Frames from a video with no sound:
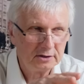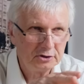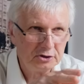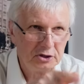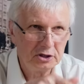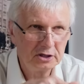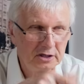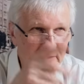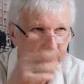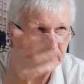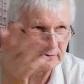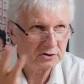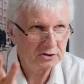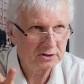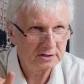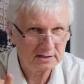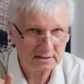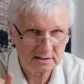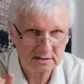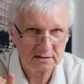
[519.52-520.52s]
dzięki
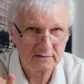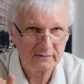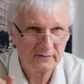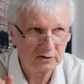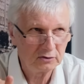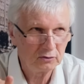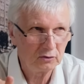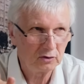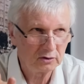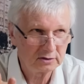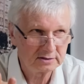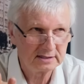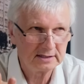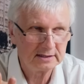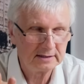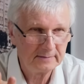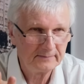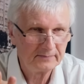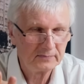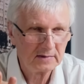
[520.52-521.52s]
właśnie zastosowaniu OZE.
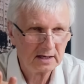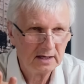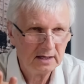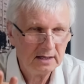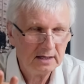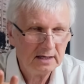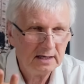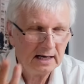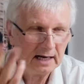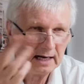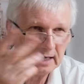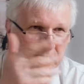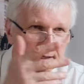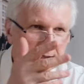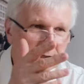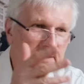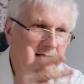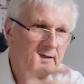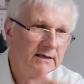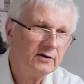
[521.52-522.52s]

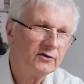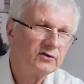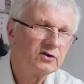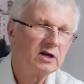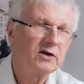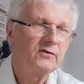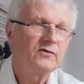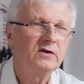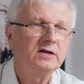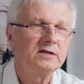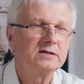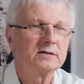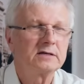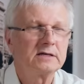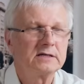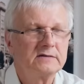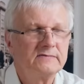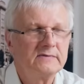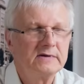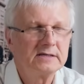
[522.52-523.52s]
Ale w tej chwili
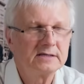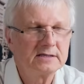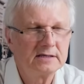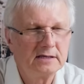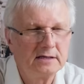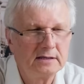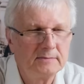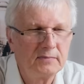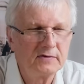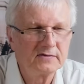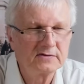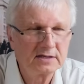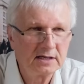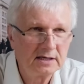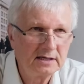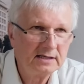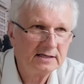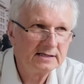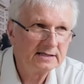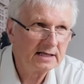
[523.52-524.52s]
coraz więcej
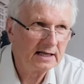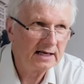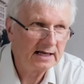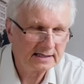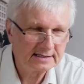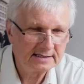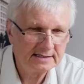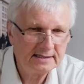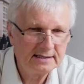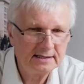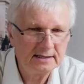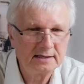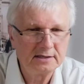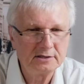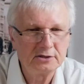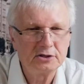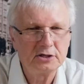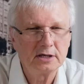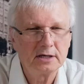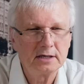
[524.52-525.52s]
powstaje instalacji,
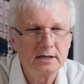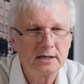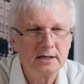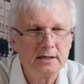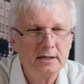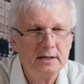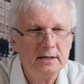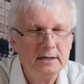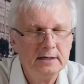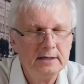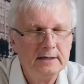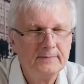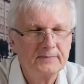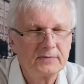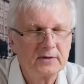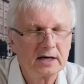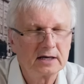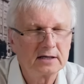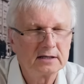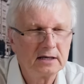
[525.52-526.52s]
gdzie
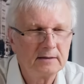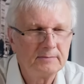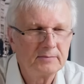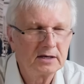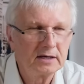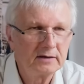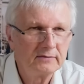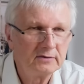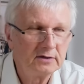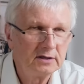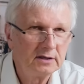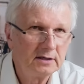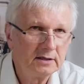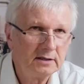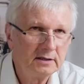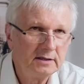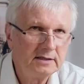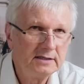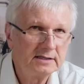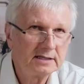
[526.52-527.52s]
tak
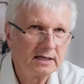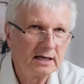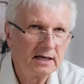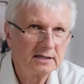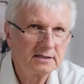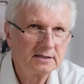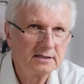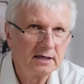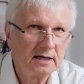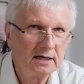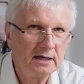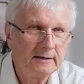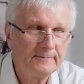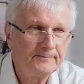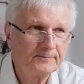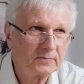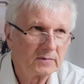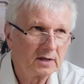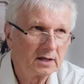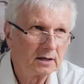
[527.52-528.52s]
naprawdę instalacja
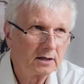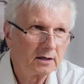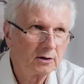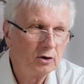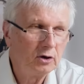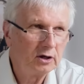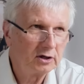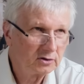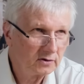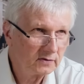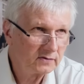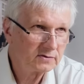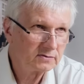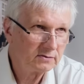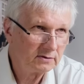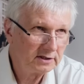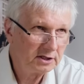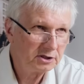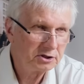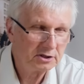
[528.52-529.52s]
kolektorów
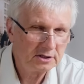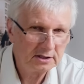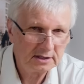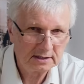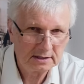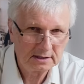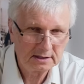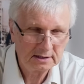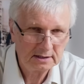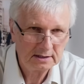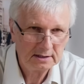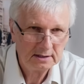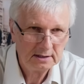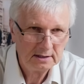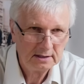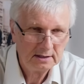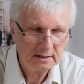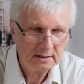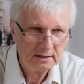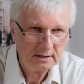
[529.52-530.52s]
słonecznych
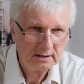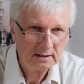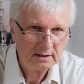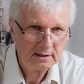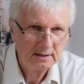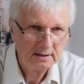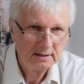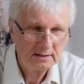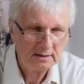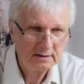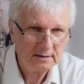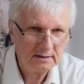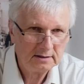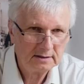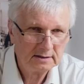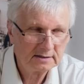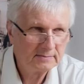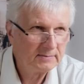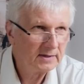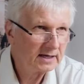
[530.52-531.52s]

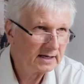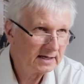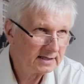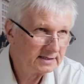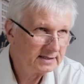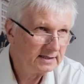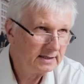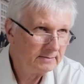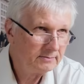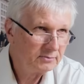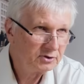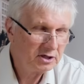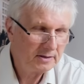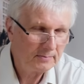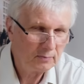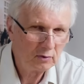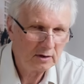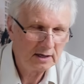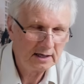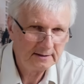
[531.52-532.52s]
z magazynem
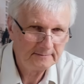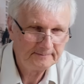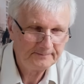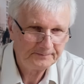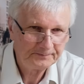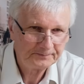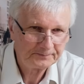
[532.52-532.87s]
ciepła